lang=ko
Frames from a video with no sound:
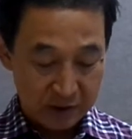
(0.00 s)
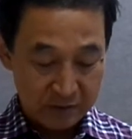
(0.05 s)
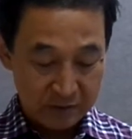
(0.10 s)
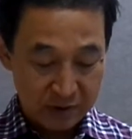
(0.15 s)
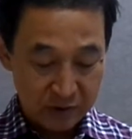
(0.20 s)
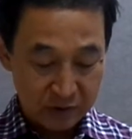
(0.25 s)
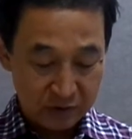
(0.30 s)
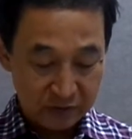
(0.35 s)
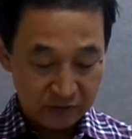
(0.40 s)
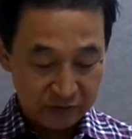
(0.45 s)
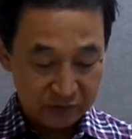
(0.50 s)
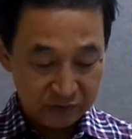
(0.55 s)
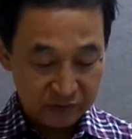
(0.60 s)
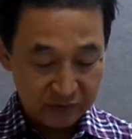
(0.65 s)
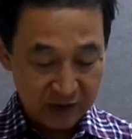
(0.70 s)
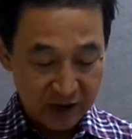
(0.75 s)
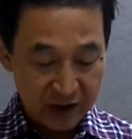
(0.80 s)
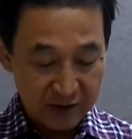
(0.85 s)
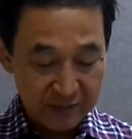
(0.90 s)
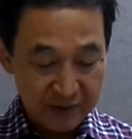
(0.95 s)
그리고
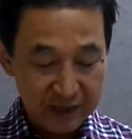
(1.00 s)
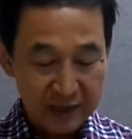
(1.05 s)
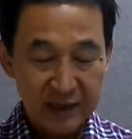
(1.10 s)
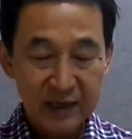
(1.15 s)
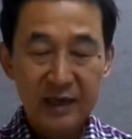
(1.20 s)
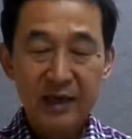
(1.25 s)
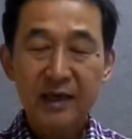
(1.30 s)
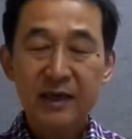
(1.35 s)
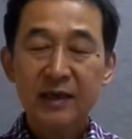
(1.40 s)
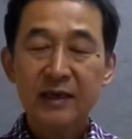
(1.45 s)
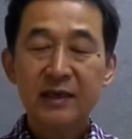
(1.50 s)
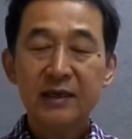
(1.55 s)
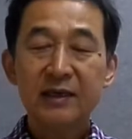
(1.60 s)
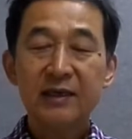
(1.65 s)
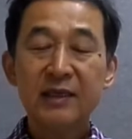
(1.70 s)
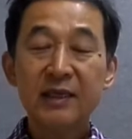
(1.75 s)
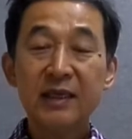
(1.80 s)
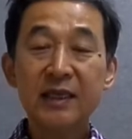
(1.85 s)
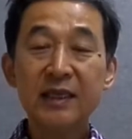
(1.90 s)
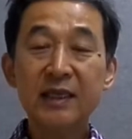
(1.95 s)
다음에
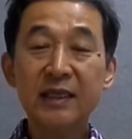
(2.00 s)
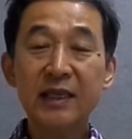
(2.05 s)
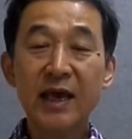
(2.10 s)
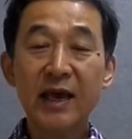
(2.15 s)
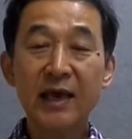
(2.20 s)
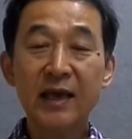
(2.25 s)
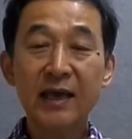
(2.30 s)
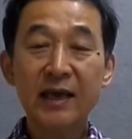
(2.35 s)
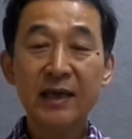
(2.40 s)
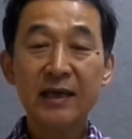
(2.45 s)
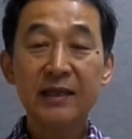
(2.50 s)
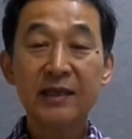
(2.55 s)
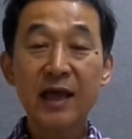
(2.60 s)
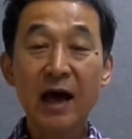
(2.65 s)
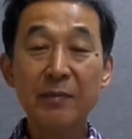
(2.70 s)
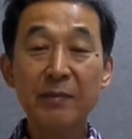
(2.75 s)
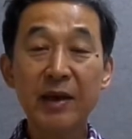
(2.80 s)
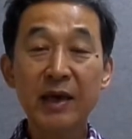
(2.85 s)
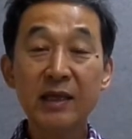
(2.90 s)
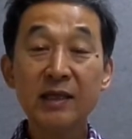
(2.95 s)
2대
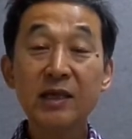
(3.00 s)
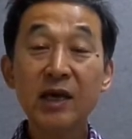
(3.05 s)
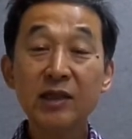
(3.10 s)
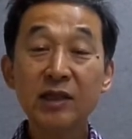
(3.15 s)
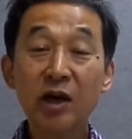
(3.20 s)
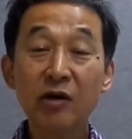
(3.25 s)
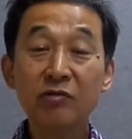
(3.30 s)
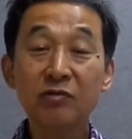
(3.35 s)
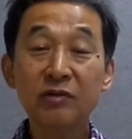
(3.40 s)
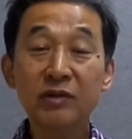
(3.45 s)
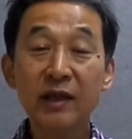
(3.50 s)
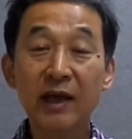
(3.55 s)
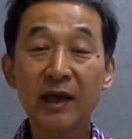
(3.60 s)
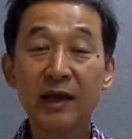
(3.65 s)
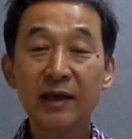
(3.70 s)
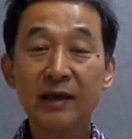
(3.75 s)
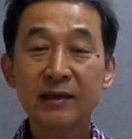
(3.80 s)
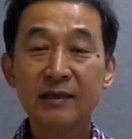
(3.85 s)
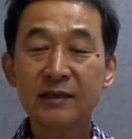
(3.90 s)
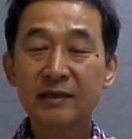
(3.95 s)
남해 차차웅 때,
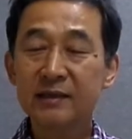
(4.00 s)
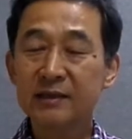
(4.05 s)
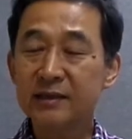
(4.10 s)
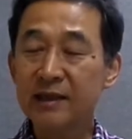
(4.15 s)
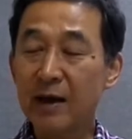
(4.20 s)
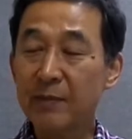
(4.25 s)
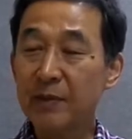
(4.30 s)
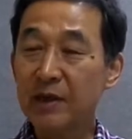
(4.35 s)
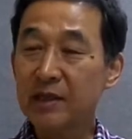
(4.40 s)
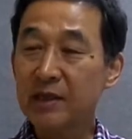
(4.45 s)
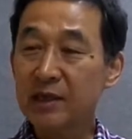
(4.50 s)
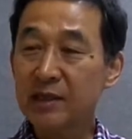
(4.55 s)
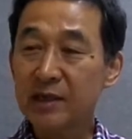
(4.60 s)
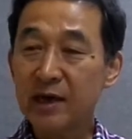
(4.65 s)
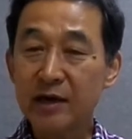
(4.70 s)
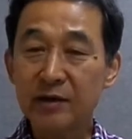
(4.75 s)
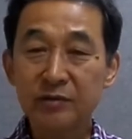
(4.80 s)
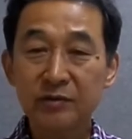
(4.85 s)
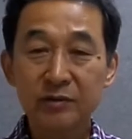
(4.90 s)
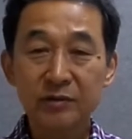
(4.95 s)
그 남해
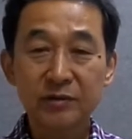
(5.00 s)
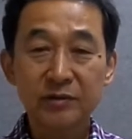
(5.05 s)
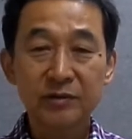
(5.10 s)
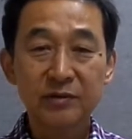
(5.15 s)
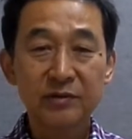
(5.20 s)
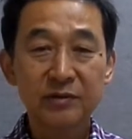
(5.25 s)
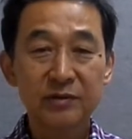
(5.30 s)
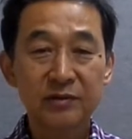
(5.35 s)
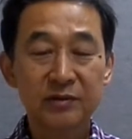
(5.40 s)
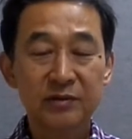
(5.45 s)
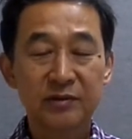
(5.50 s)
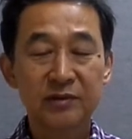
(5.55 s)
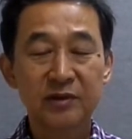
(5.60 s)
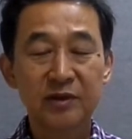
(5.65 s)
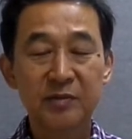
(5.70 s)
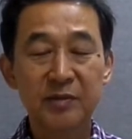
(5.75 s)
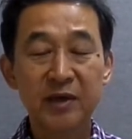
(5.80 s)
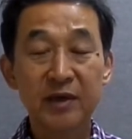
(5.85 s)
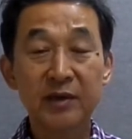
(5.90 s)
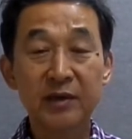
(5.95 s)

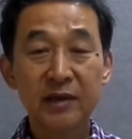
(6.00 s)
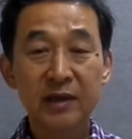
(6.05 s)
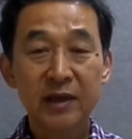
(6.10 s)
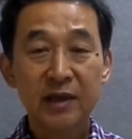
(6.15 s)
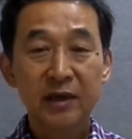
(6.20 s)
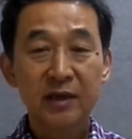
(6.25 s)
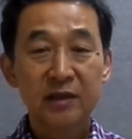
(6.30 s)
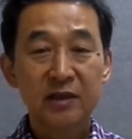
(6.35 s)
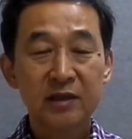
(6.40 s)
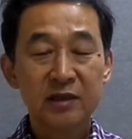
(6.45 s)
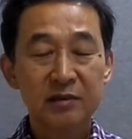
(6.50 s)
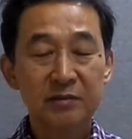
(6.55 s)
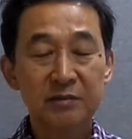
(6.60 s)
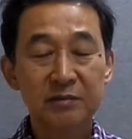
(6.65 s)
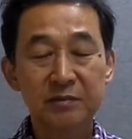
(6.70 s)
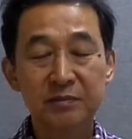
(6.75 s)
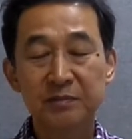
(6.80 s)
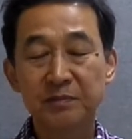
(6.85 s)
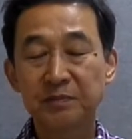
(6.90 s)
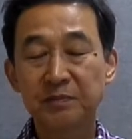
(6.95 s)
차차웅이면
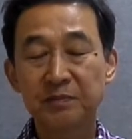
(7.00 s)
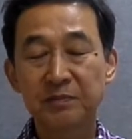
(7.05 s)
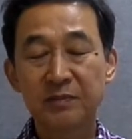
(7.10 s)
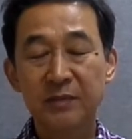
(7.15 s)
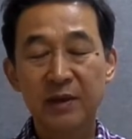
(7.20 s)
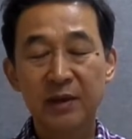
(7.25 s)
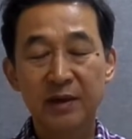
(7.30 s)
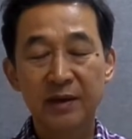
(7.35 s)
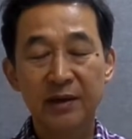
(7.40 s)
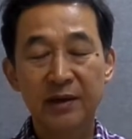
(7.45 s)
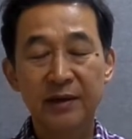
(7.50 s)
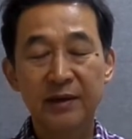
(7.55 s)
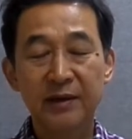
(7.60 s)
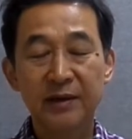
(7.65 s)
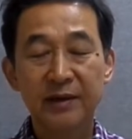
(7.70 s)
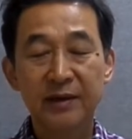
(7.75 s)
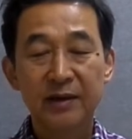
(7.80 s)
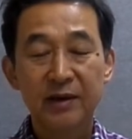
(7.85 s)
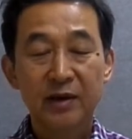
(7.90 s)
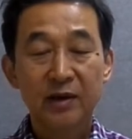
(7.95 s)
지금 에, 예,
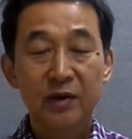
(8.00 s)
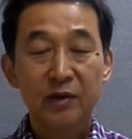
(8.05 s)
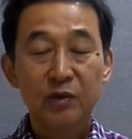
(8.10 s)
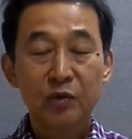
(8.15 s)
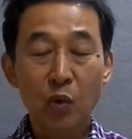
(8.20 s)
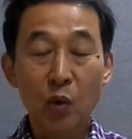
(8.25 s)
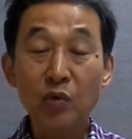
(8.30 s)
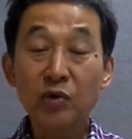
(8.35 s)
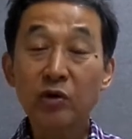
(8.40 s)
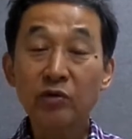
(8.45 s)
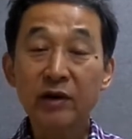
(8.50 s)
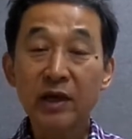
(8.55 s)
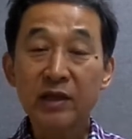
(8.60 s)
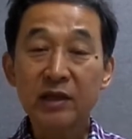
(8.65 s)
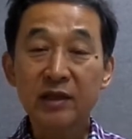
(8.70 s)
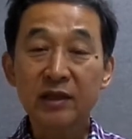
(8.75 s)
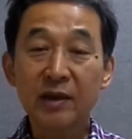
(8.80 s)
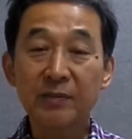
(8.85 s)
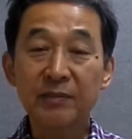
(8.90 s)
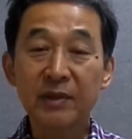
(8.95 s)
동서울에
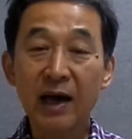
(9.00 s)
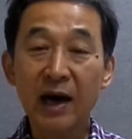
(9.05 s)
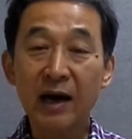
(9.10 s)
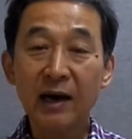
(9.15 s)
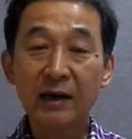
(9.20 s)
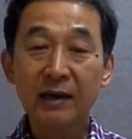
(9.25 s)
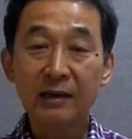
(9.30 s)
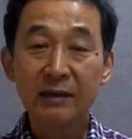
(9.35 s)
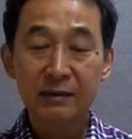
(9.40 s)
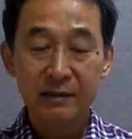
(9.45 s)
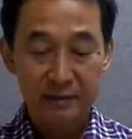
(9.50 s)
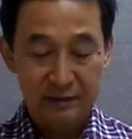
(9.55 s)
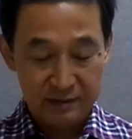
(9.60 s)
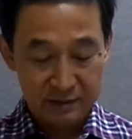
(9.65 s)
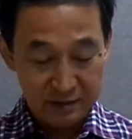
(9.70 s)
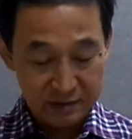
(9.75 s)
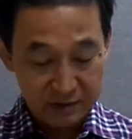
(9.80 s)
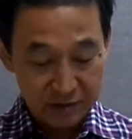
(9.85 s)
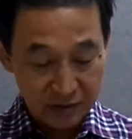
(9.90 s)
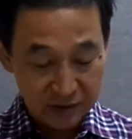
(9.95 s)
있을 때입니다.
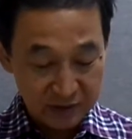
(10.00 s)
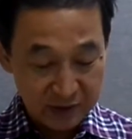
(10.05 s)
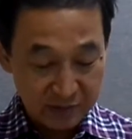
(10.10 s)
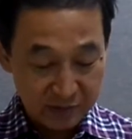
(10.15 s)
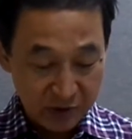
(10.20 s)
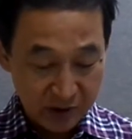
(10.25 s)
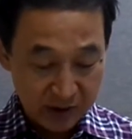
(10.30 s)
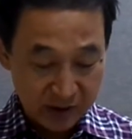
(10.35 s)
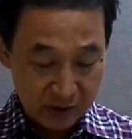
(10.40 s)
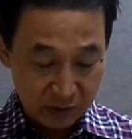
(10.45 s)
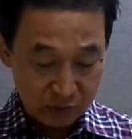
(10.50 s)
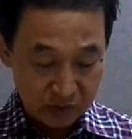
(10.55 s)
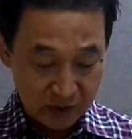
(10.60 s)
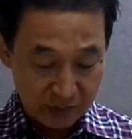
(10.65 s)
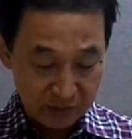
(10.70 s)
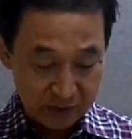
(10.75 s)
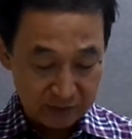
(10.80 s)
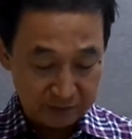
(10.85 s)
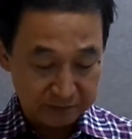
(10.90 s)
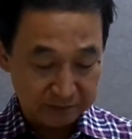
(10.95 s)
거기에 뭐가
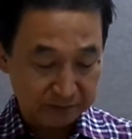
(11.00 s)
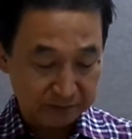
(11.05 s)
나오냐면